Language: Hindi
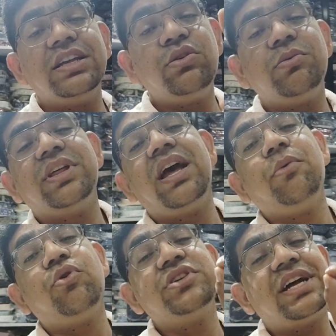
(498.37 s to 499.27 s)
ये जरूर बताएं
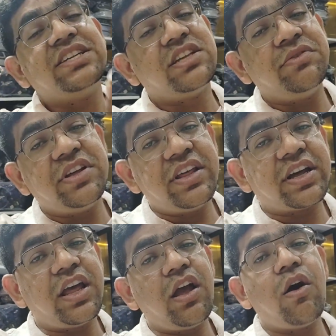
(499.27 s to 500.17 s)
आप कौन से राज्य से वीडियो
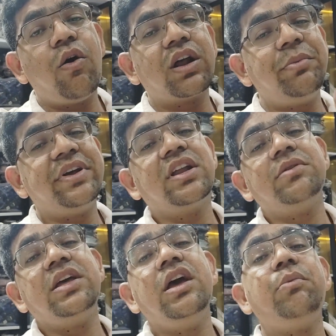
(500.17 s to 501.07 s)
देख रहे हैं और कमेंट
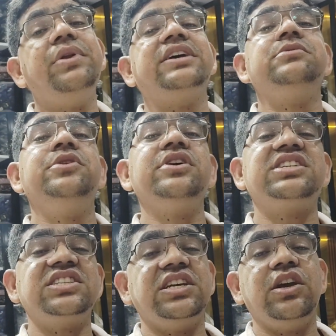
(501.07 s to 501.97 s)
करके बताइए आपको नेक्स्ट वीडियो
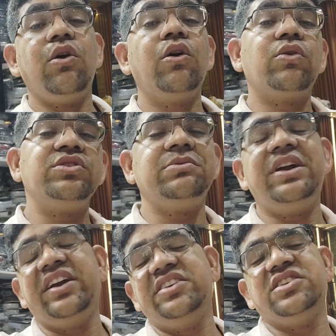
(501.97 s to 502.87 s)
किसकी चाहिए और कौन से
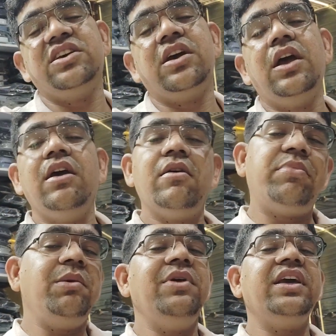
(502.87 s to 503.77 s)
मार्केट की चाहिए
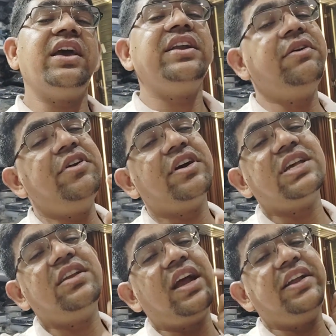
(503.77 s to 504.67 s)
फिर मिलेंगे नई वीडियो
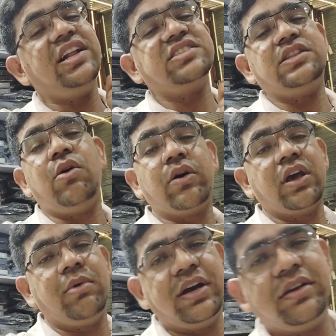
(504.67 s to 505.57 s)
के साथ नए आर्टिकल के साथ ओके